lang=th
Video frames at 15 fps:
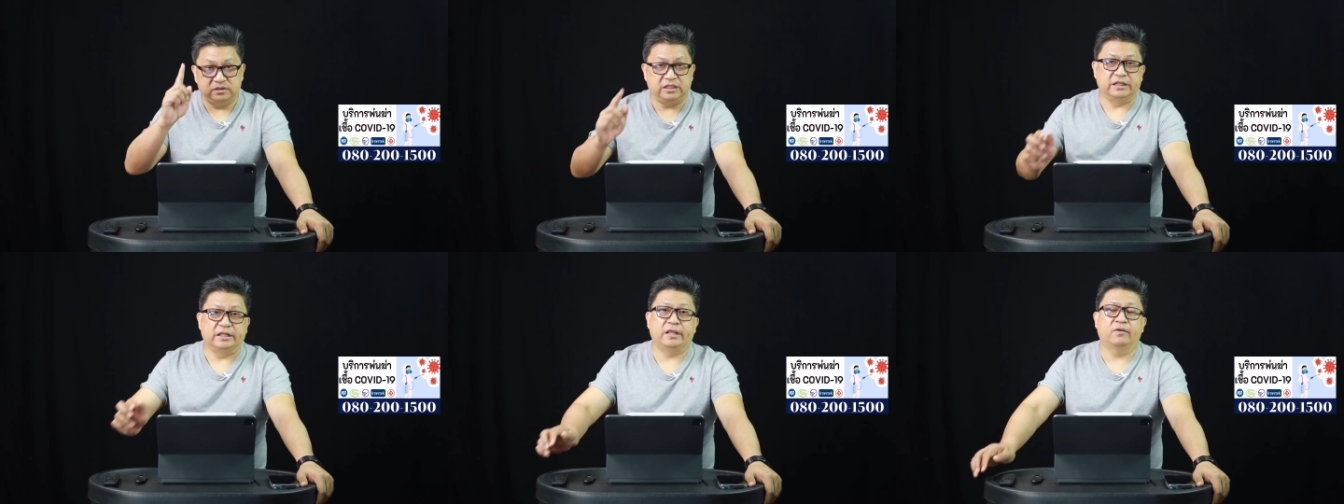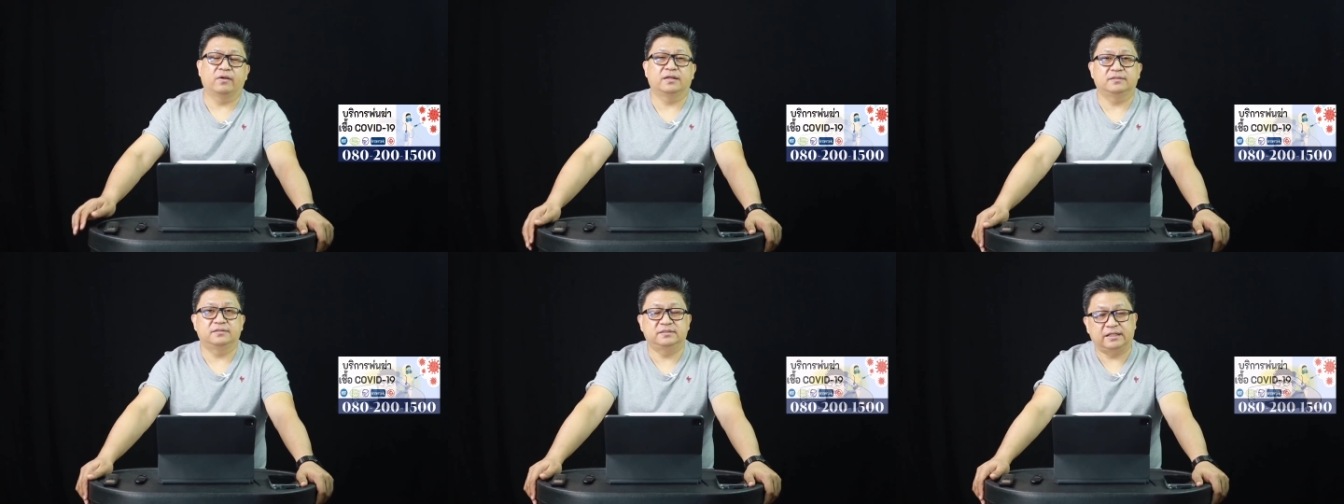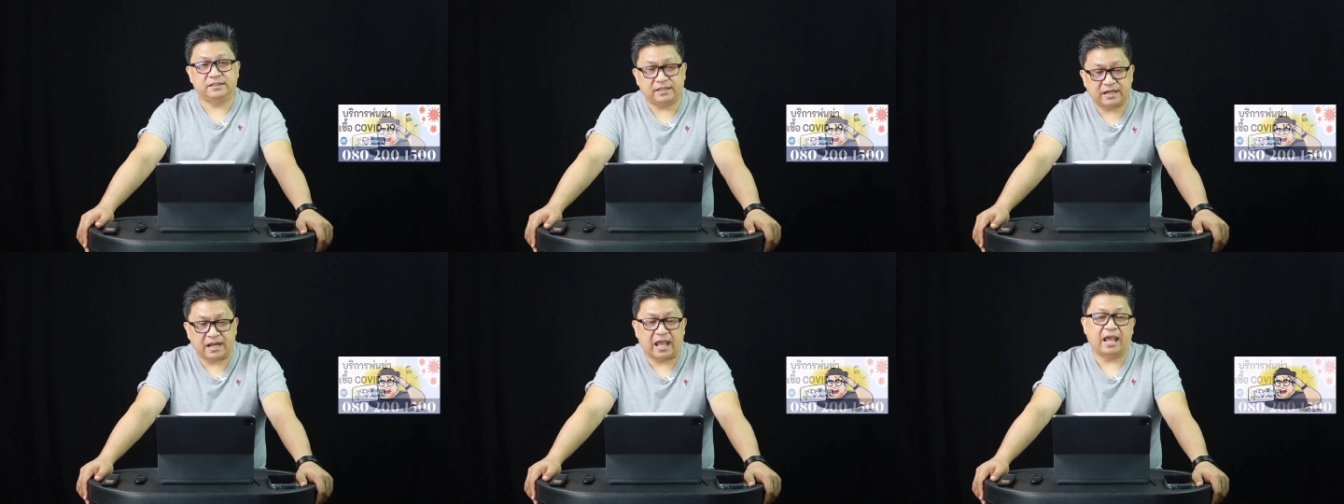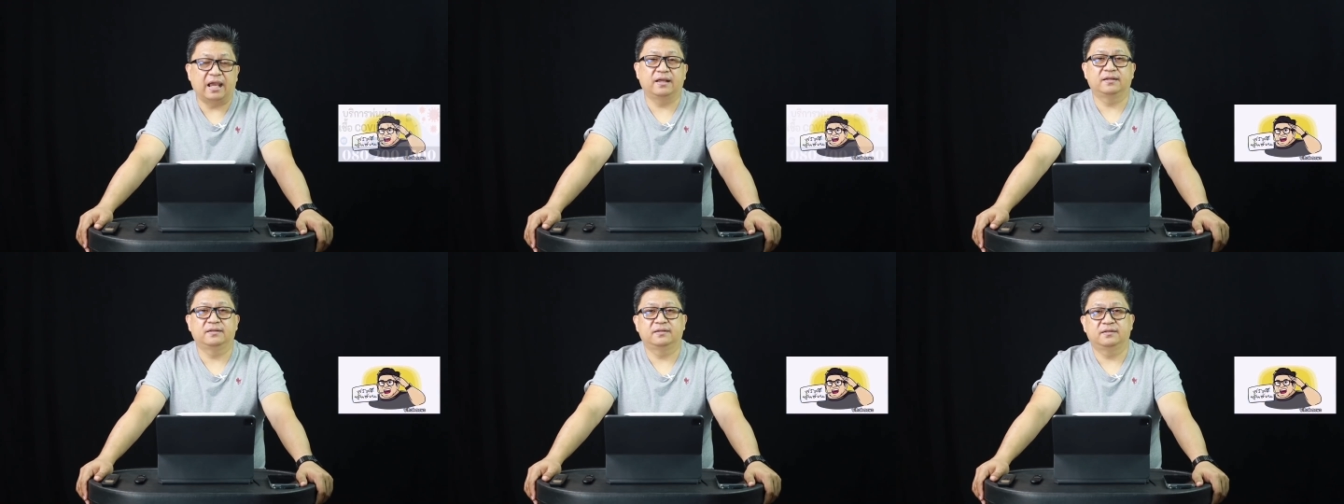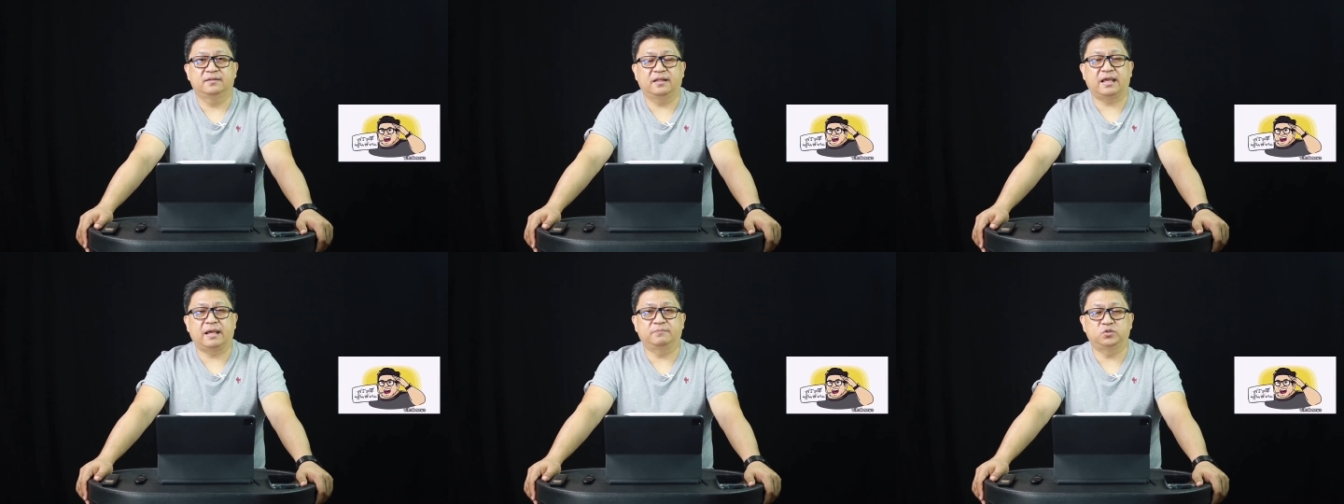สิ่งเดียวเจตนา
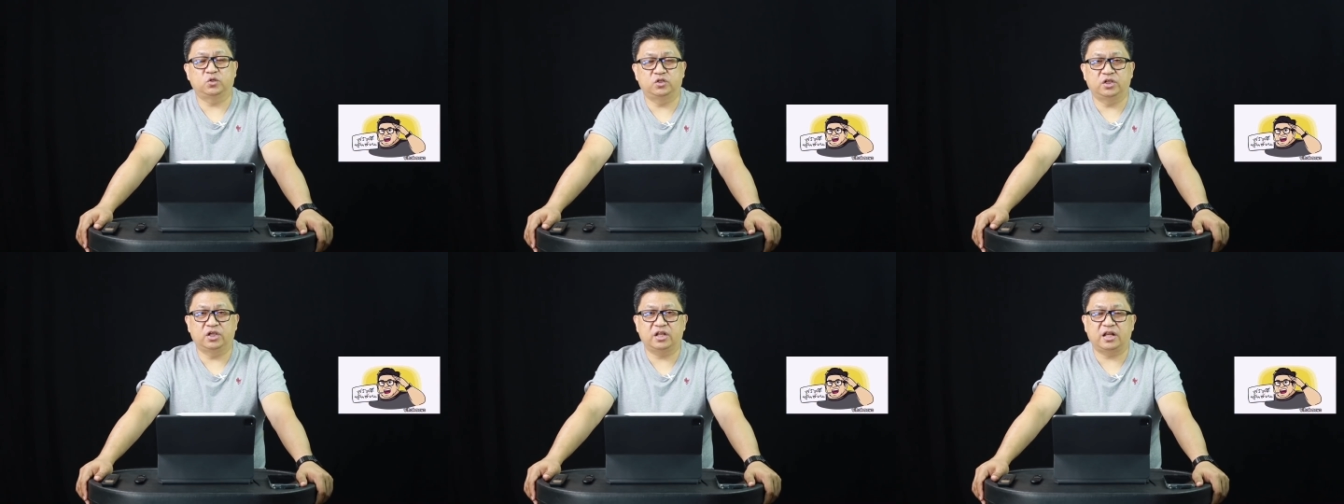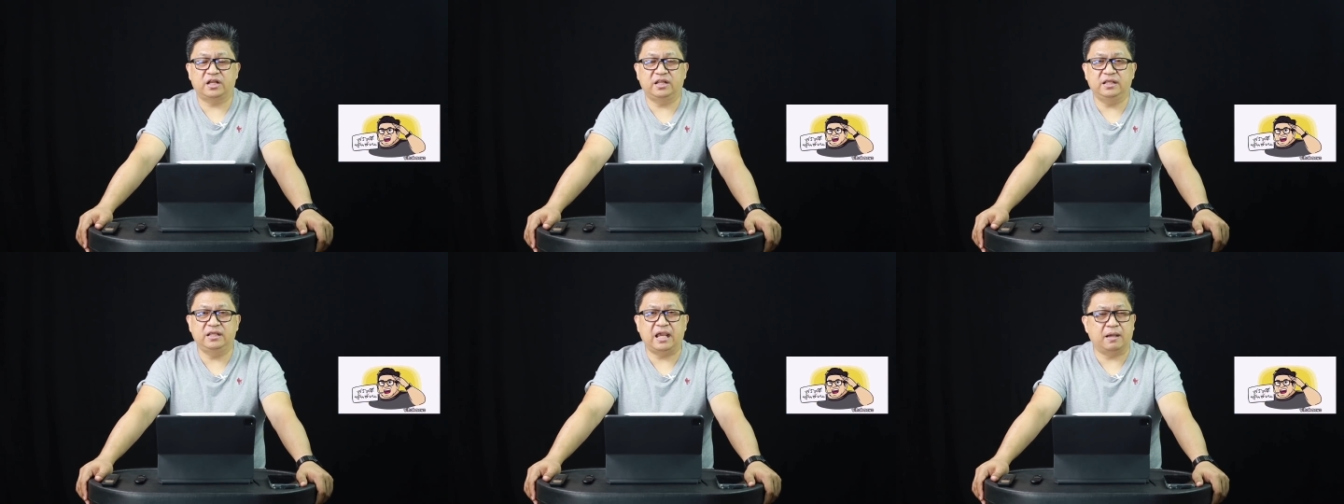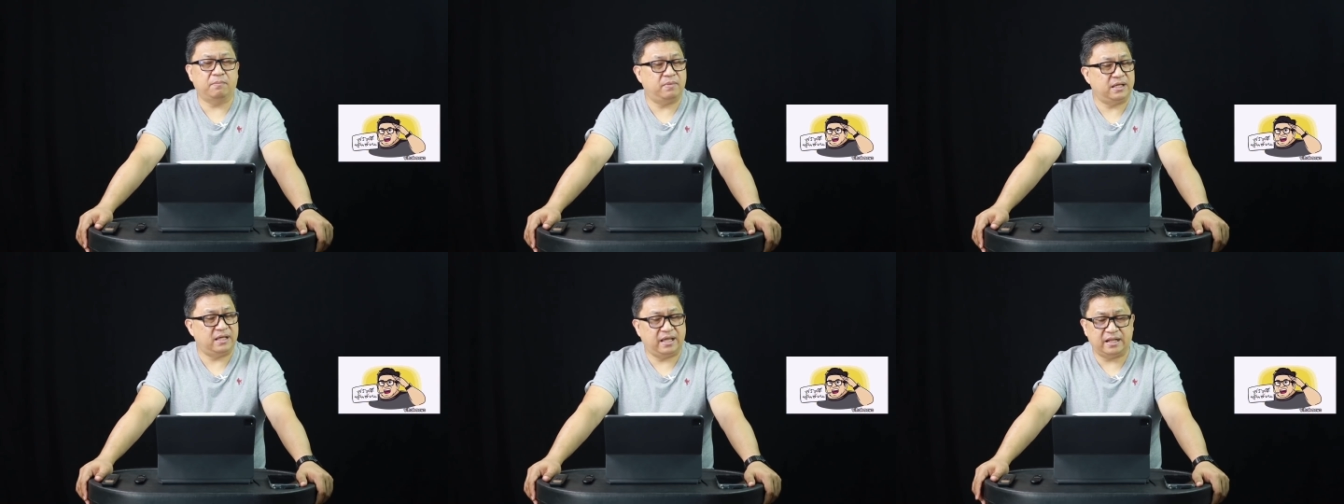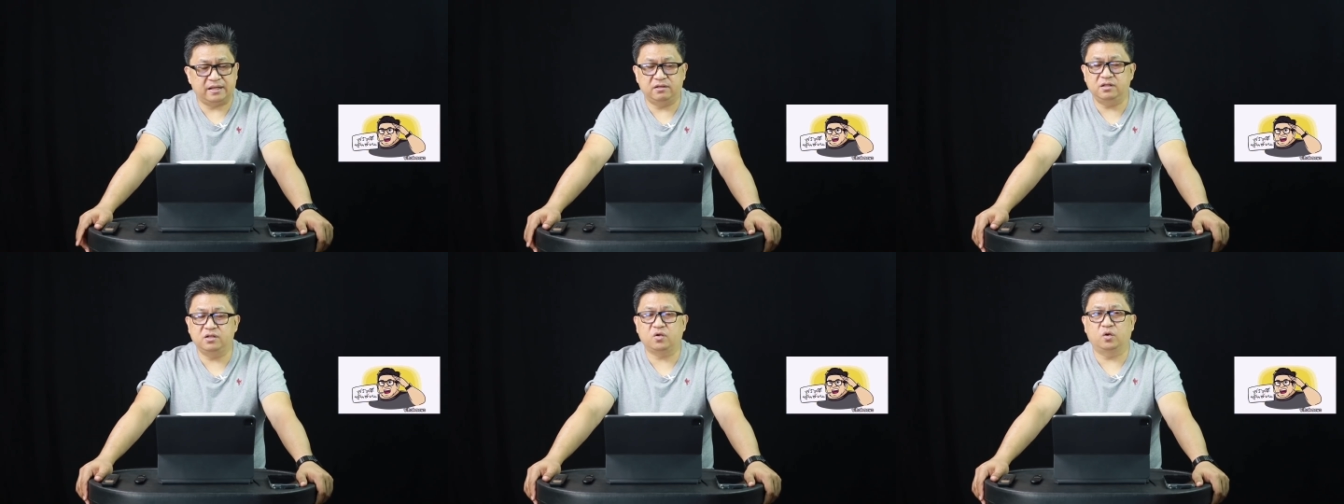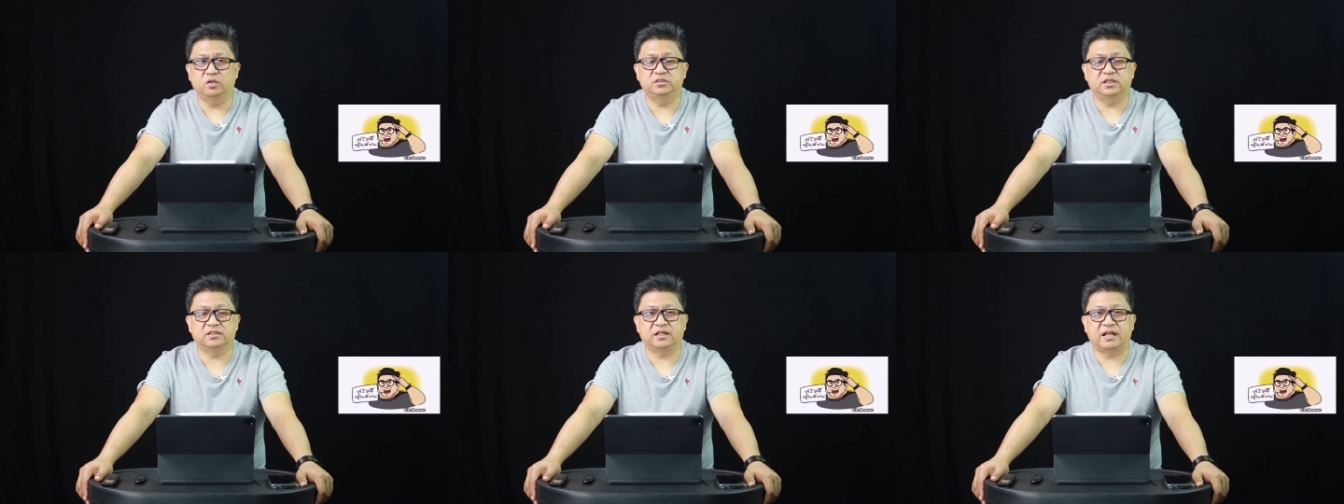นะครับจนถึงขณะนี้ยังไม่เห็นเรื่องของ
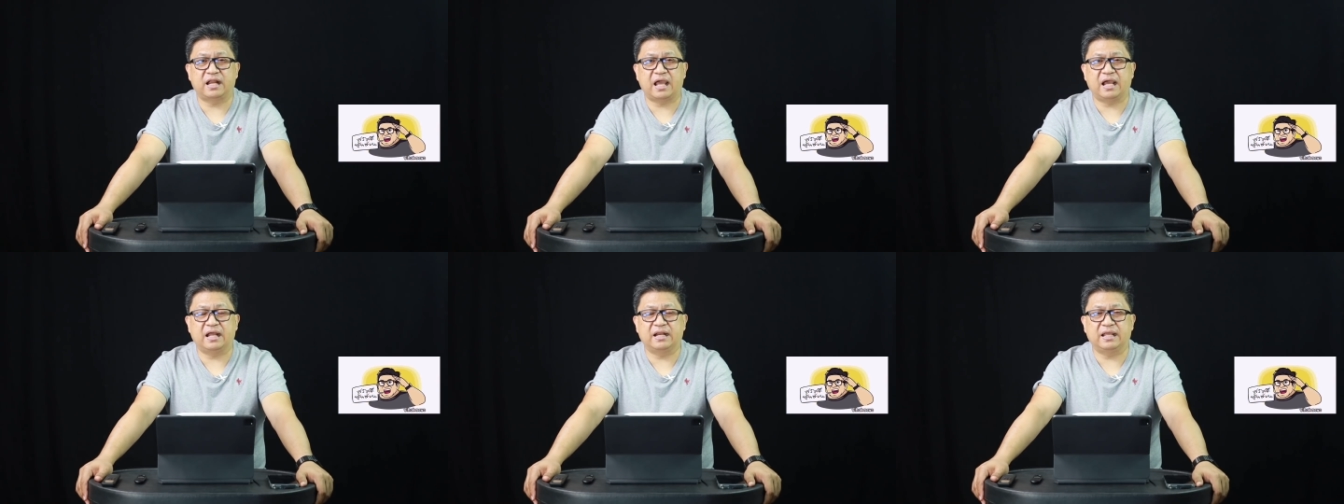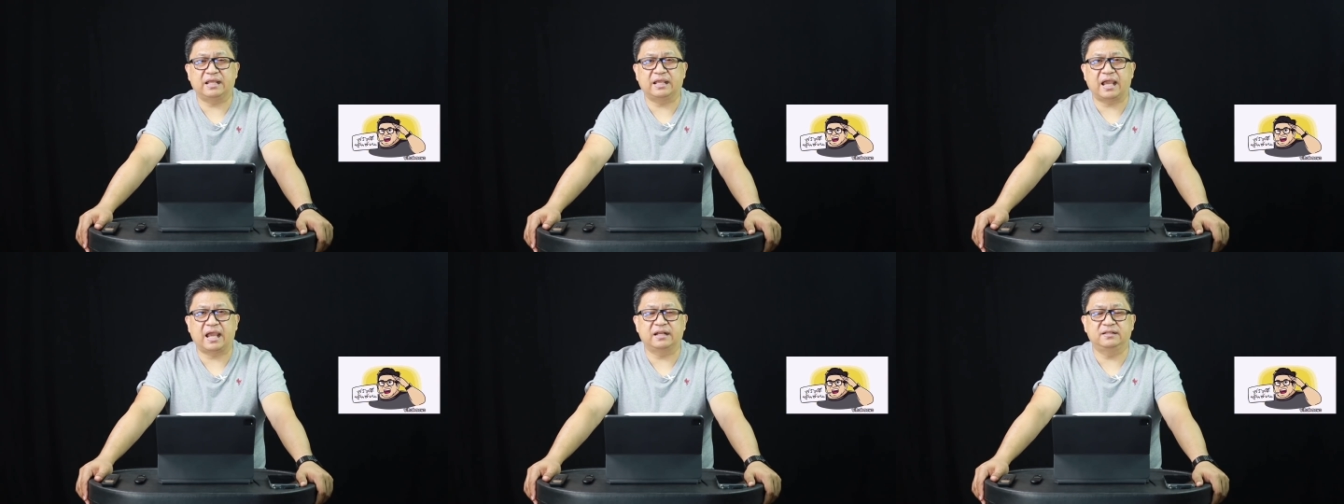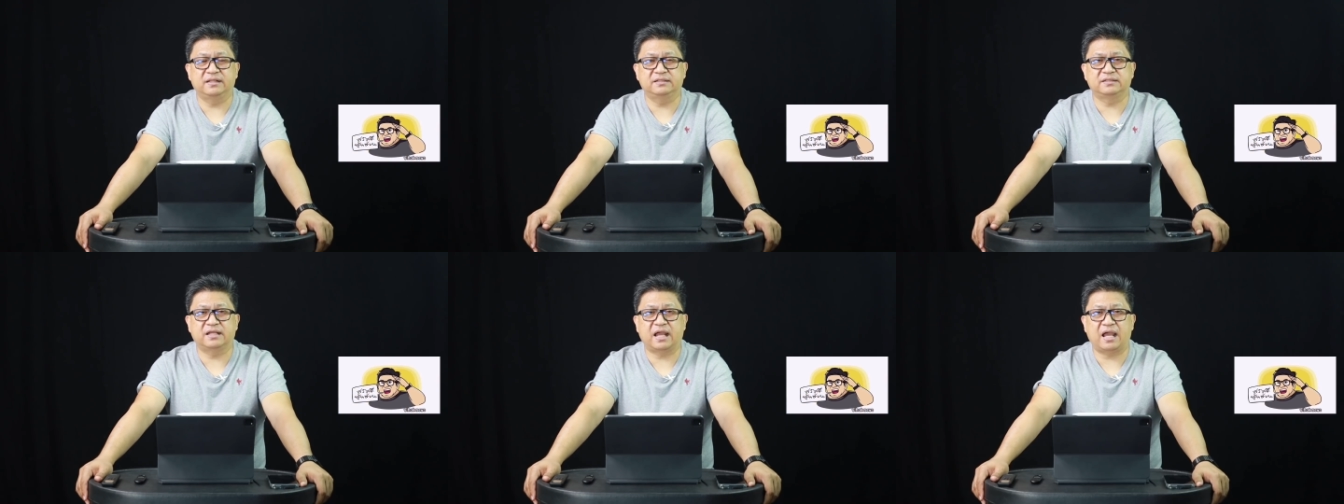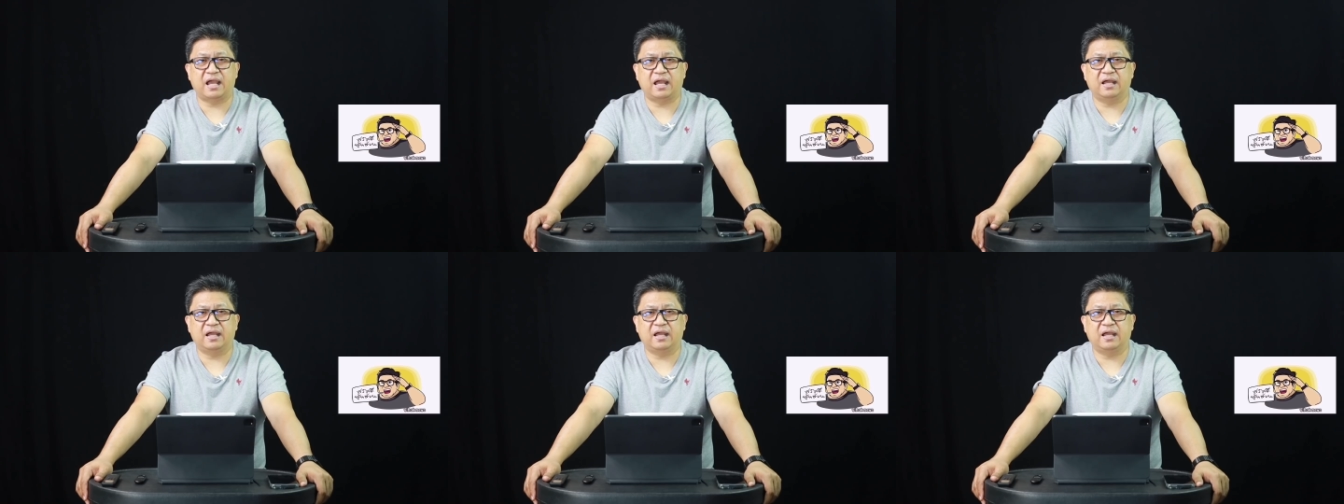เจตนาในการที่จะ